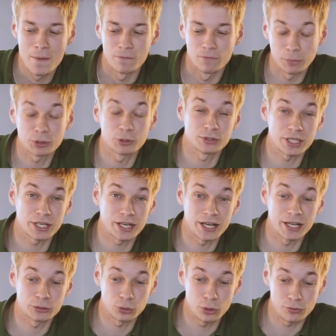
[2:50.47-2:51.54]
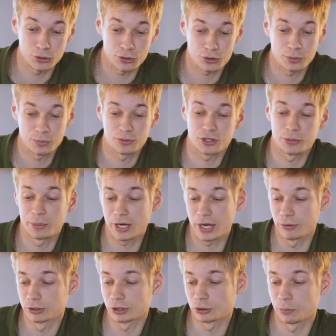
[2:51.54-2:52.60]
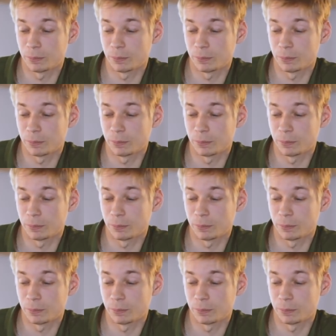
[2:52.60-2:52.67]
В общем, вот так я готовлюсь, собираю вот эту